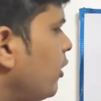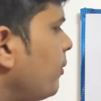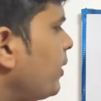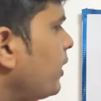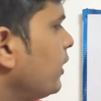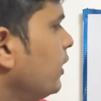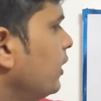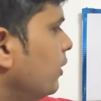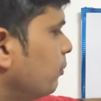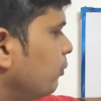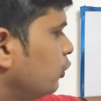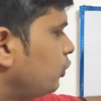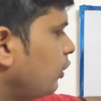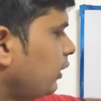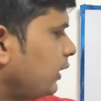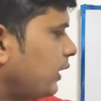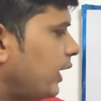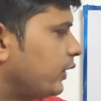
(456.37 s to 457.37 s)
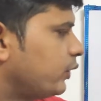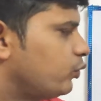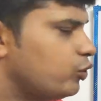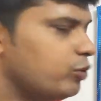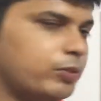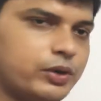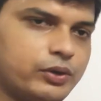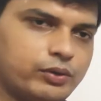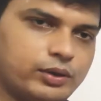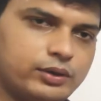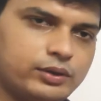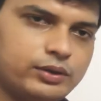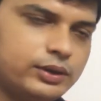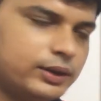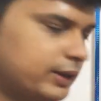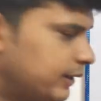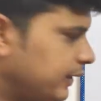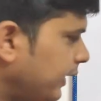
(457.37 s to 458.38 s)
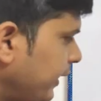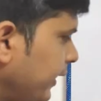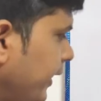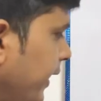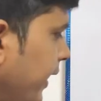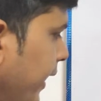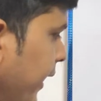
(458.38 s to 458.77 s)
এই হলো আমার ভূতক আর গুরুমণ্ডল ক্লিয়ার